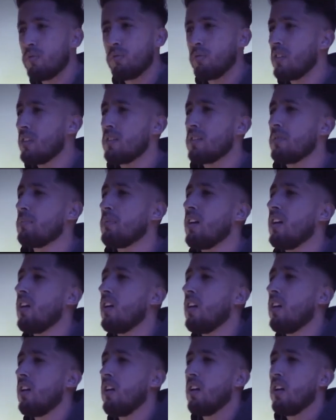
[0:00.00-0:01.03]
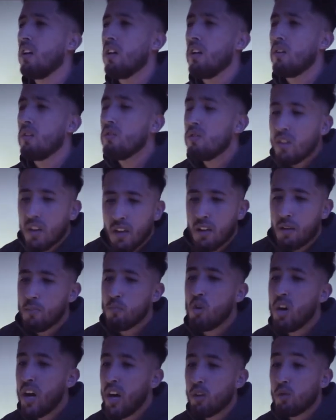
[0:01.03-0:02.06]
تفوته سباحه ولكن
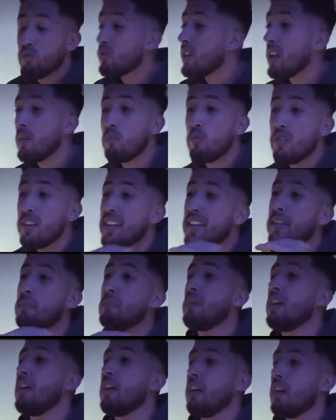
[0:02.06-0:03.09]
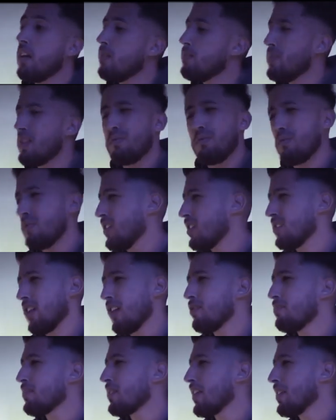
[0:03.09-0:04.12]
المحيط وتالمون اللي كبير ما تفوتهش
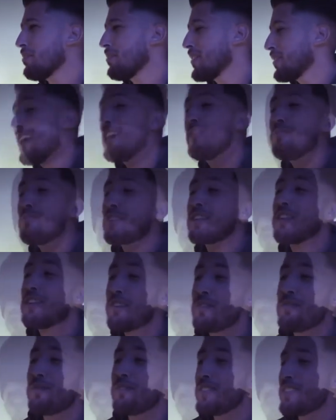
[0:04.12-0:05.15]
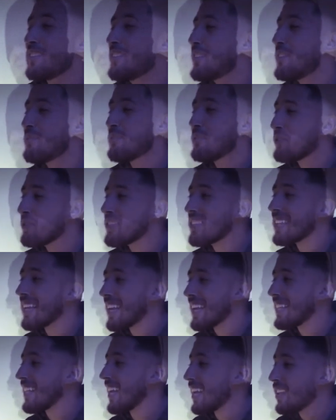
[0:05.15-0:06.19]
عاون قلبي المشكل كيكون جديد ويكون
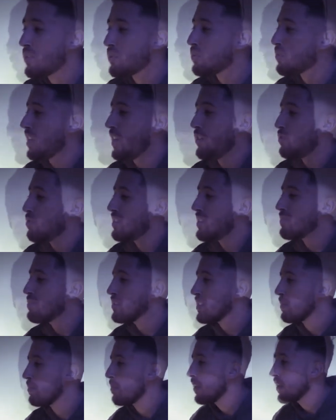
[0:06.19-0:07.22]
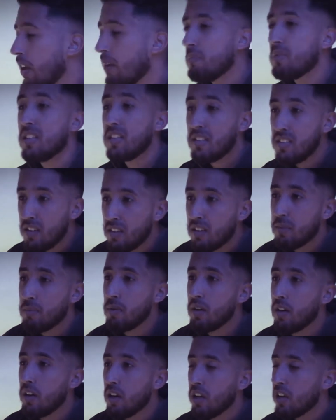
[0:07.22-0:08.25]
صغير نقدروا نحلوه تمتم بصح كي
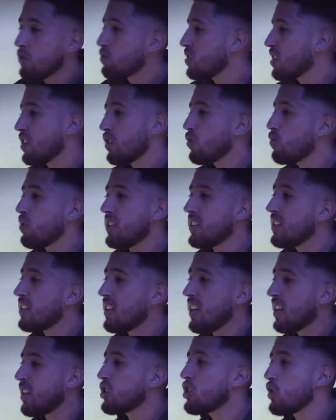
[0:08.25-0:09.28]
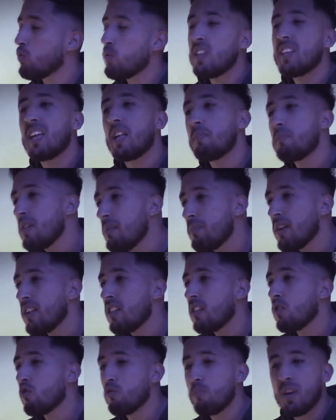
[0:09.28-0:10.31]
يكبر يوصل لواحد الدرجه وين القلب
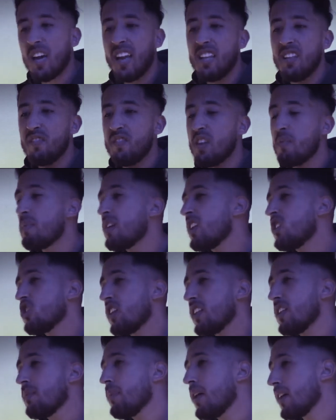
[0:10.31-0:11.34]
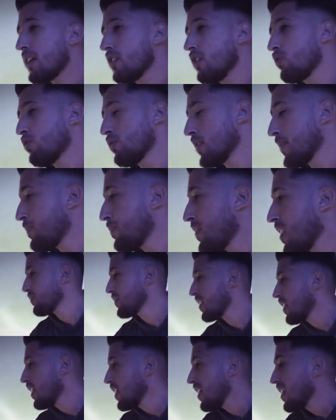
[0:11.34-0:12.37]
يبرد وما يخلي فيا ما يرجعني معاك كي كنت
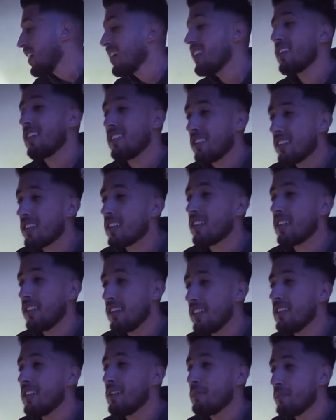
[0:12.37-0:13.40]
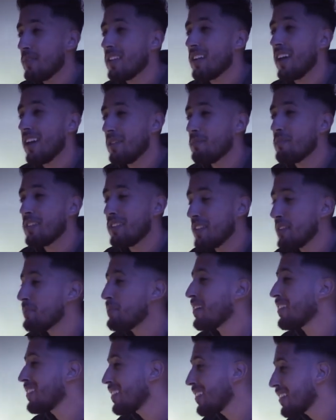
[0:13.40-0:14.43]
الله يكثر خير الايام اللي علمتني
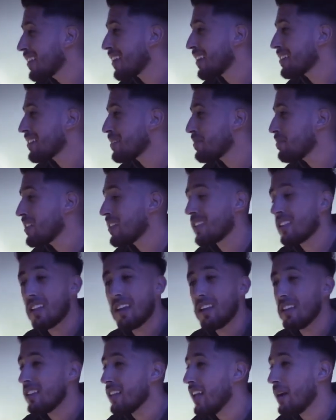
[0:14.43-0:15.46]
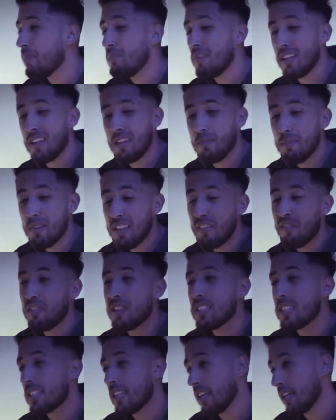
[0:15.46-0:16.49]
بعد اللي تخاصمني تلقاني نعاملك كيما
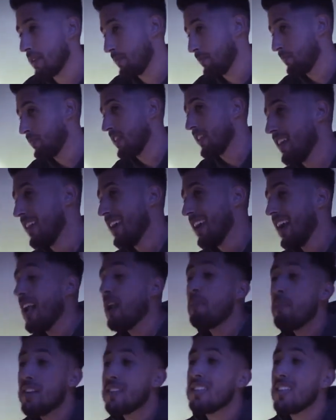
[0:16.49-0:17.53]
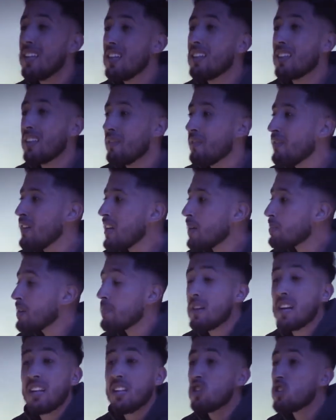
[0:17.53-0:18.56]
الطفل الصغير على بالك سهله نطفيك
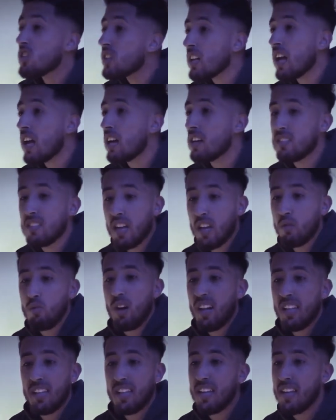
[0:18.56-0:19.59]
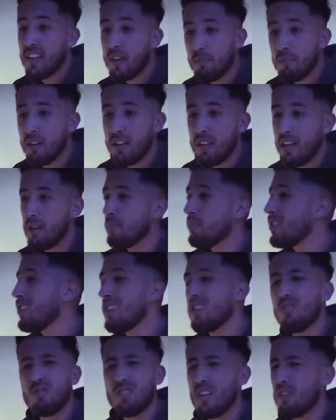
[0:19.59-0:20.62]
بصح ما رانا صغار صاي الواحد راه يكبر
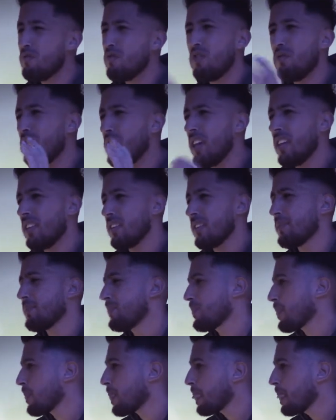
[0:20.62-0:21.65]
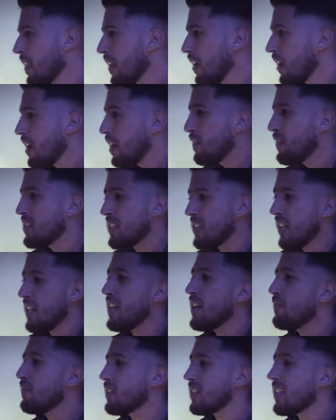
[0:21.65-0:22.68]
دائما يقول زحفه وفايته فاتت
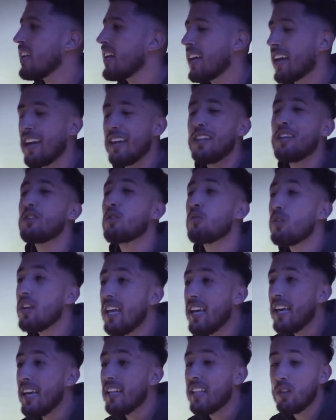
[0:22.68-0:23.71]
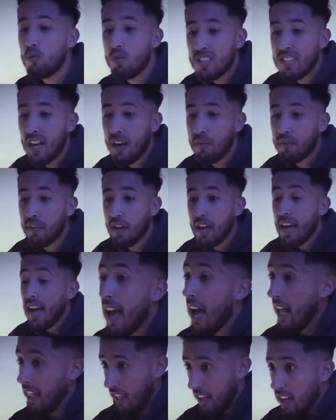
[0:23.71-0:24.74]
عليا فتره كان اللي يدخل حياتي ويزعف
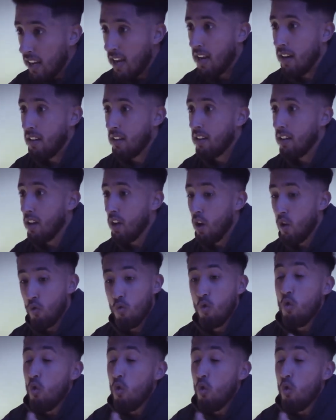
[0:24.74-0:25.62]
انا الغالط